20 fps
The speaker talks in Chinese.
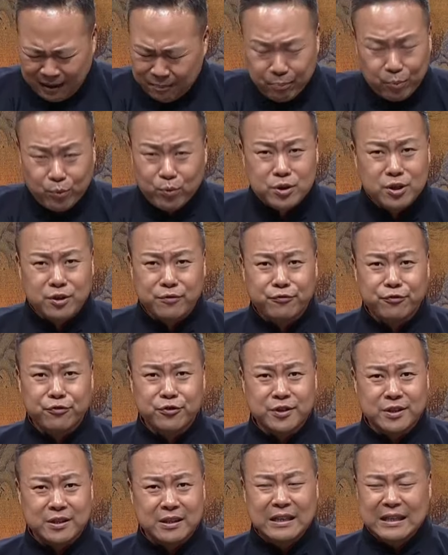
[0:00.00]
他不是
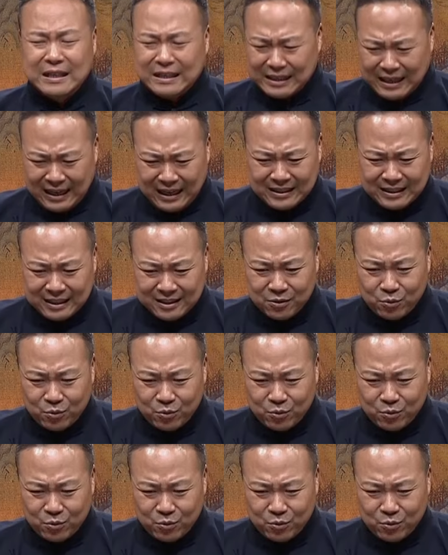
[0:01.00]
副使，他才